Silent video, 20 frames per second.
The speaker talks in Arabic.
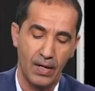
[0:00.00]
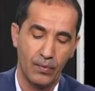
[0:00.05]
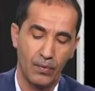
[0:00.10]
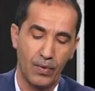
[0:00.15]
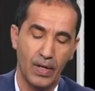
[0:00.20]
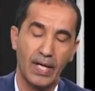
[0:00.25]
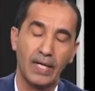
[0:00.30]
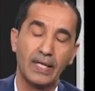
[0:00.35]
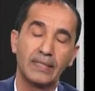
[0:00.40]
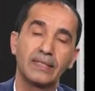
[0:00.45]

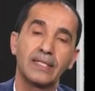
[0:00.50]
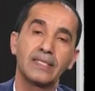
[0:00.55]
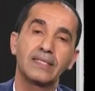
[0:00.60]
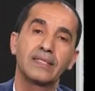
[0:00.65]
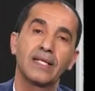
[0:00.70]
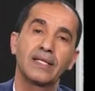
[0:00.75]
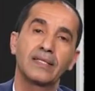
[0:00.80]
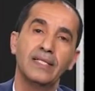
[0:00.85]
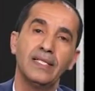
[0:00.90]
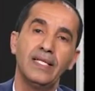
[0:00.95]

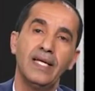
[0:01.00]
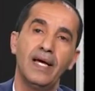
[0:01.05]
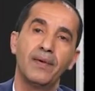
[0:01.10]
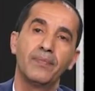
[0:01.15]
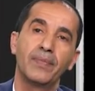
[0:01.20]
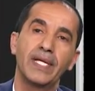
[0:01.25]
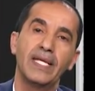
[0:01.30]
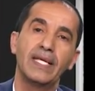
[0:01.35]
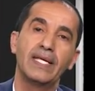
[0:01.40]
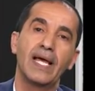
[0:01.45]
وتستطيع
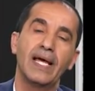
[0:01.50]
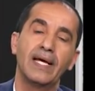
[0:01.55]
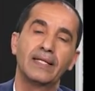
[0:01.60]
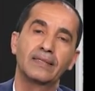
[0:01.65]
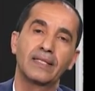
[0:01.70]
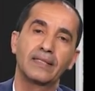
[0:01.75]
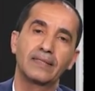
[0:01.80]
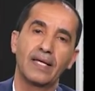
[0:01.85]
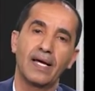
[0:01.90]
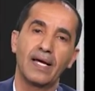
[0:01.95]
امريكا
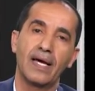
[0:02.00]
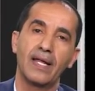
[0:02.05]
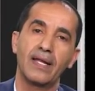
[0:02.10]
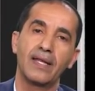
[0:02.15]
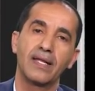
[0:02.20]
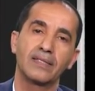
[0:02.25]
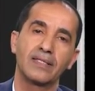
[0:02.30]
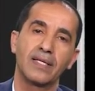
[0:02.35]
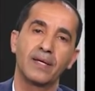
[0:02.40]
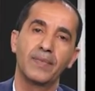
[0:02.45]
ان
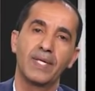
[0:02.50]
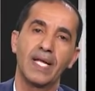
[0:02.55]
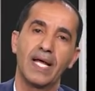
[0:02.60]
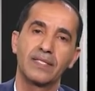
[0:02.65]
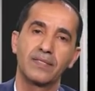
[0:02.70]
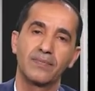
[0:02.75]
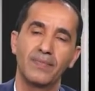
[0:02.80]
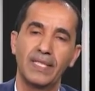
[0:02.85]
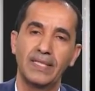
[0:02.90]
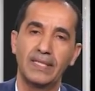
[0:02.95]
تتخلص من
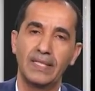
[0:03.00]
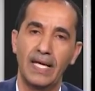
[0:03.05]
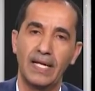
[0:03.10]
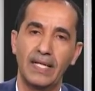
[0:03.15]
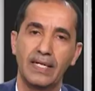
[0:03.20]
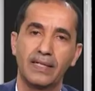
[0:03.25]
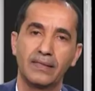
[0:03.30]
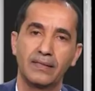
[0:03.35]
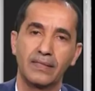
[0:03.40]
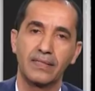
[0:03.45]
ازمتها
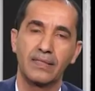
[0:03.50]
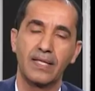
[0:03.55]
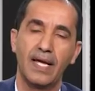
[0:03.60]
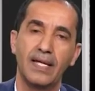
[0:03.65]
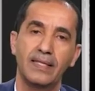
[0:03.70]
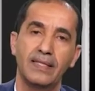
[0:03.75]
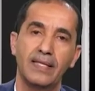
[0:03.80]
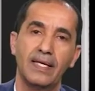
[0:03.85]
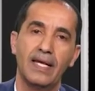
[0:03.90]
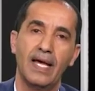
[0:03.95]

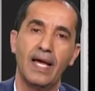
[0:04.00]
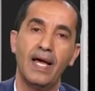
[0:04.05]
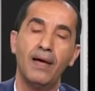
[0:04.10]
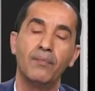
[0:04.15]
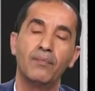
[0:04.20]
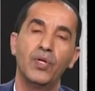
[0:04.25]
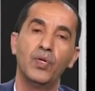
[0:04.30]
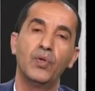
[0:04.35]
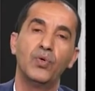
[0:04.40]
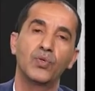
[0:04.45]

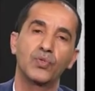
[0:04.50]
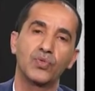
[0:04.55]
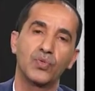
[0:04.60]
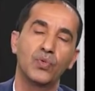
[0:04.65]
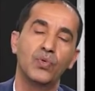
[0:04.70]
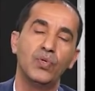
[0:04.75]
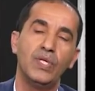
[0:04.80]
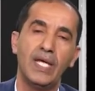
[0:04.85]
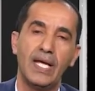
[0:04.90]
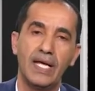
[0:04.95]
الاقتصاديه
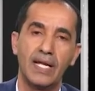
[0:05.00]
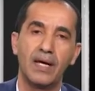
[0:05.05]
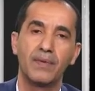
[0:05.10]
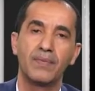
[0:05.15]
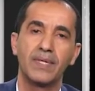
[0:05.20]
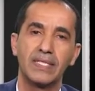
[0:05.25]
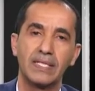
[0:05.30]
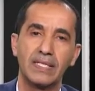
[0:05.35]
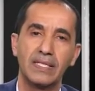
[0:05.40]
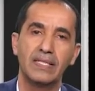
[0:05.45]
بالحصول على
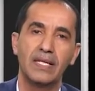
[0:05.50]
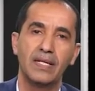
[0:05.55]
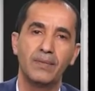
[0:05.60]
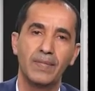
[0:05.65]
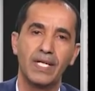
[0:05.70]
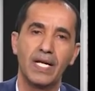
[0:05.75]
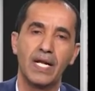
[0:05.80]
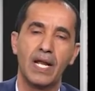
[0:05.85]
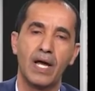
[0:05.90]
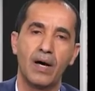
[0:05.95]
مزيد
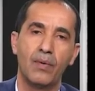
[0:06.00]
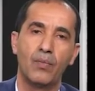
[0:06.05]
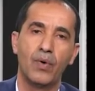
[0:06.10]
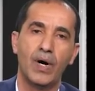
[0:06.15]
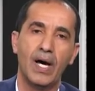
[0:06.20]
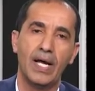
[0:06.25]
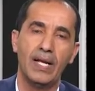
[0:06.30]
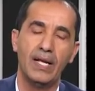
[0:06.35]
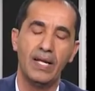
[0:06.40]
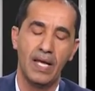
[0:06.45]
من
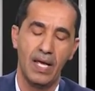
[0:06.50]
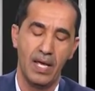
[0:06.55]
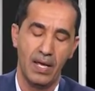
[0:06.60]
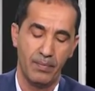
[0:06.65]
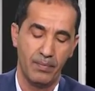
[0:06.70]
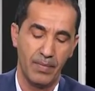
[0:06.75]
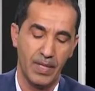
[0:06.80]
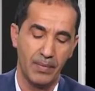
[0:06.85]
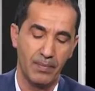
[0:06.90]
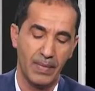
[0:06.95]
الاموال
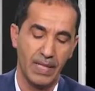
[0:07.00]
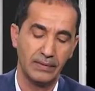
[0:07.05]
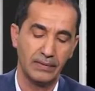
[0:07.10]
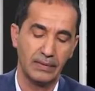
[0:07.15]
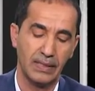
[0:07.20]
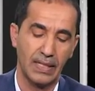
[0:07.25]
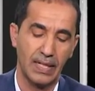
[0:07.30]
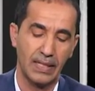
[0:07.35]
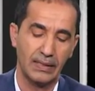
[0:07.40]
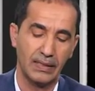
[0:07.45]
من
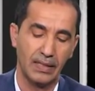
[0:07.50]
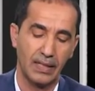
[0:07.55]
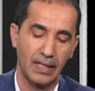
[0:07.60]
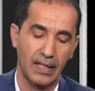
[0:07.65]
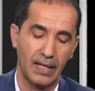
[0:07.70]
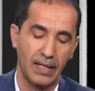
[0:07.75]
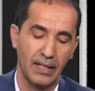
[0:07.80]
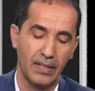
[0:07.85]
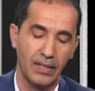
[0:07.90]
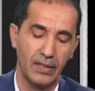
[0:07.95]
منطقه
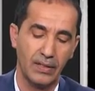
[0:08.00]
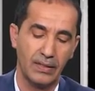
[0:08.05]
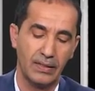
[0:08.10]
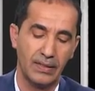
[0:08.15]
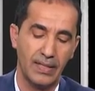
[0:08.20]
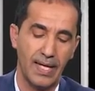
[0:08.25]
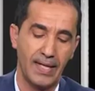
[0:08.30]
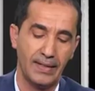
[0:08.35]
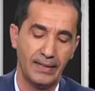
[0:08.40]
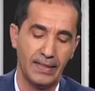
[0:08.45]
الخليج
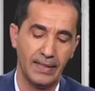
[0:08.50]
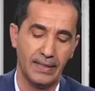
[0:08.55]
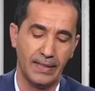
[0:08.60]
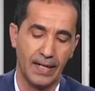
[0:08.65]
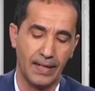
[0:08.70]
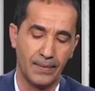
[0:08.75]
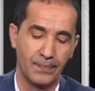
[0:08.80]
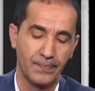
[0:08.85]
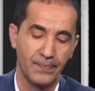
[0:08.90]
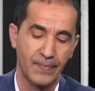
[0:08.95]

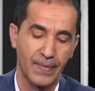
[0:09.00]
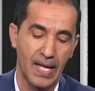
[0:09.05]
تحديدا.